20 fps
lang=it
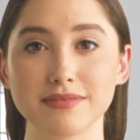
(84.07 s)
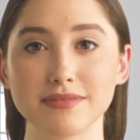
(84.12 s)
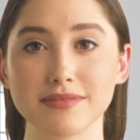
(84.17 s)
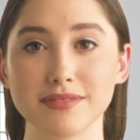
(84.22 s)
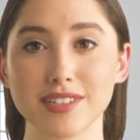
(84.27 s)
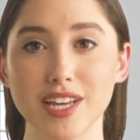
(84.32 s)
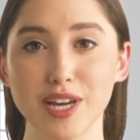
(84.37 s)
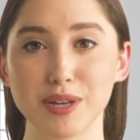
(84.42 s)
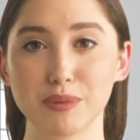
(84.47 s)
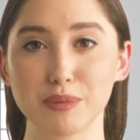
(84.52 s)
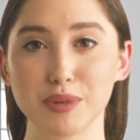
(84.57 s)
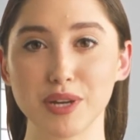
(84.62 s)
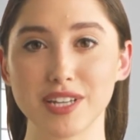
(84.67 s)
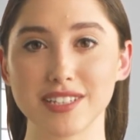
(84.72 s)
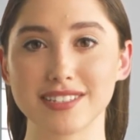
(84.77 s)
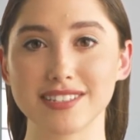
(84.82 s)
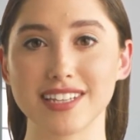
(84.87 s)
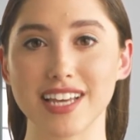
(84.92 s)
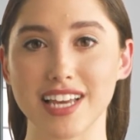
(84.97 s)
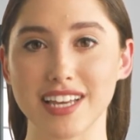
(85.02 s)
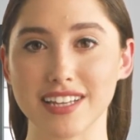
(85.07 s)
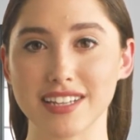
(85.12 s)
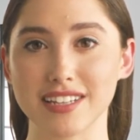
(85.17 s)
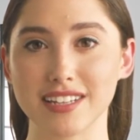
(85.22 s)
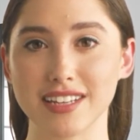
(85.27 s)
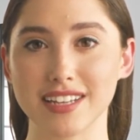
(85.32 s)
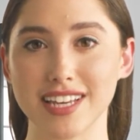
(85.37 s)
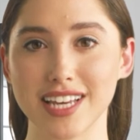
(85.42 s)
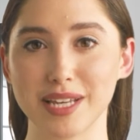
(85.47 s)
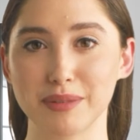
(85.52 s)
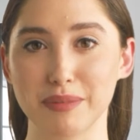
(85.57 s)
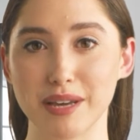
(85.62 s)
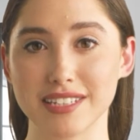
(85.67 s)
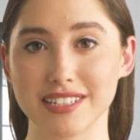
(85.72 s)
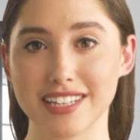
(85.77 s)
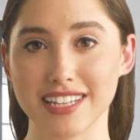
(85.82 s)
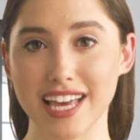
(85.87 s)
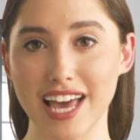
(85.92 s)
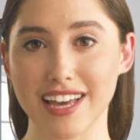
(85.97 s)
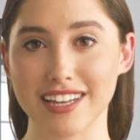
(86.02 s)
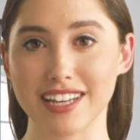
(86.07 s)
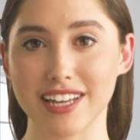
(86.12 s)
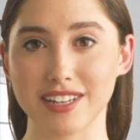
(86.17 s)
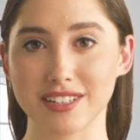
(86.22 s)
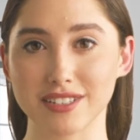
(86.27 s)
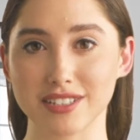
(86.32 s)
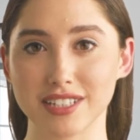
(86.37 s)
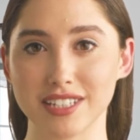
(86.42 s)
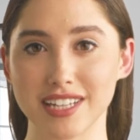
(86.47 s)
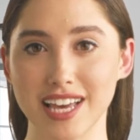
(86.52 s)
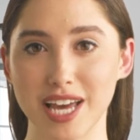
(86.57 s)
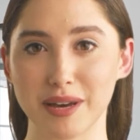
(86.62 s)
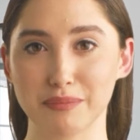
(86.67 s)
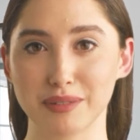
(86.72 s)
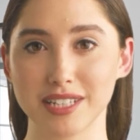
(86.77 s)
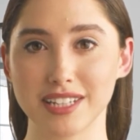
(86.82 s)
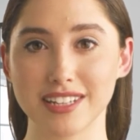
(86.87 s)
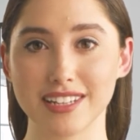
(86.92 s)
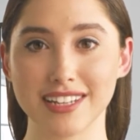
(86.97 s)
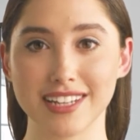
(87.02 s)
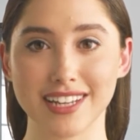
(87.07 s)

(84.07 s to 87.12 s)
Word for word: Da 1 a 6 il materiale è riciclabile,